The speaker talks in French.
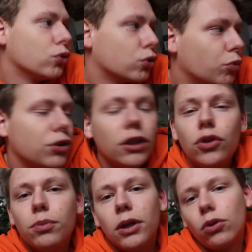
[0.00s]
Je me dis
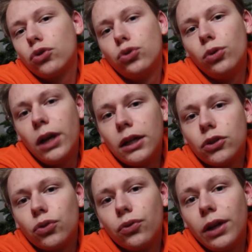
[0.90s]
que maintenant que je suis là,
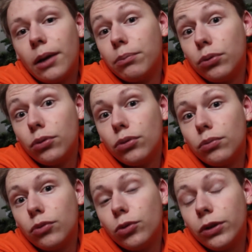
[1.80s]
je vais un peu
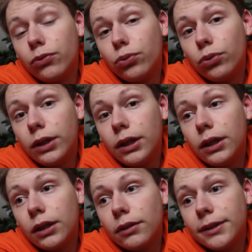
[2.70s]
me défouler
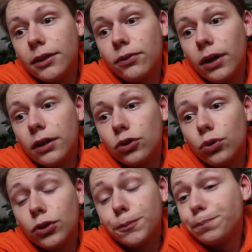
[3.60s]
et essayer de faire des
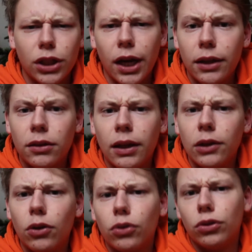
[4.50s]
choses. J'arrête
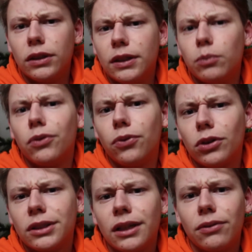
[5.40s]
d'ailleurs d'essayer de me
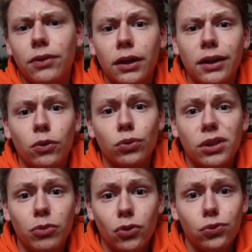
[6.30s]
forcer à faire des
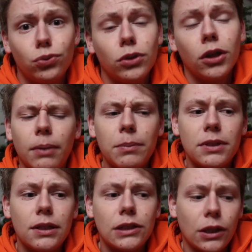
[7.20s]
concepts de fou, même
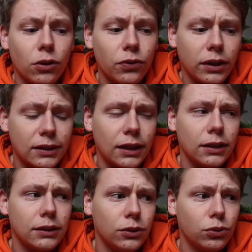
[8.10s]
si j'adore faire
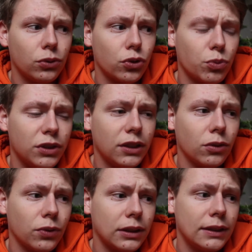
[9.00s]
ça. C'est juste que je me dis
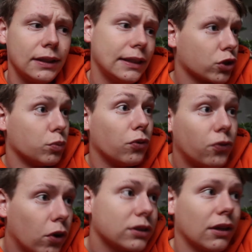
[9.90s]
qu'en fait, si je me
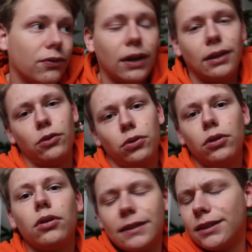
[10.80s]
force à faire des
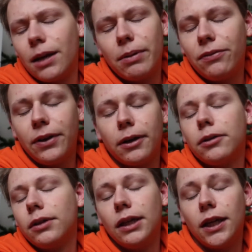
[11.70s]
trucs, ça va pas le
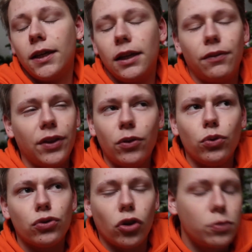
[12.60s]
faire. Et les
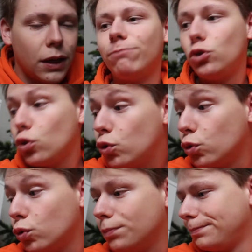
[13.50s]
vidéos ne sortent Du
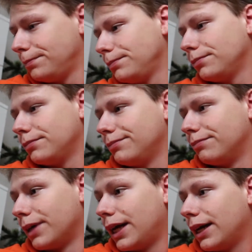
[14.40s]
coup,
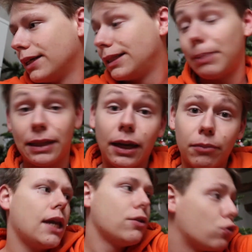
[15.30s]
bah c'est pas
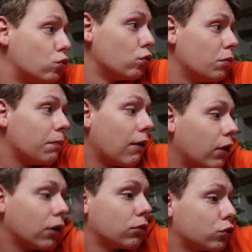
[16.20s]
terrible. Et du coup, bah
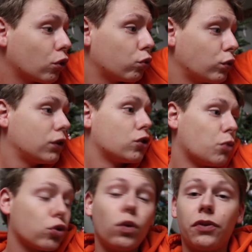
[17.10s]
voilà, aujourd'hui je
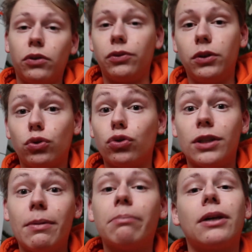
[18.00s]
me retrouve à faire une vidéo, je ne
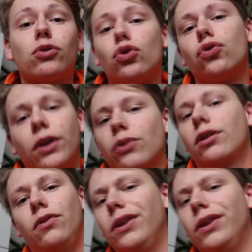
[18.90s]
sais même pas ce que je fais dans cette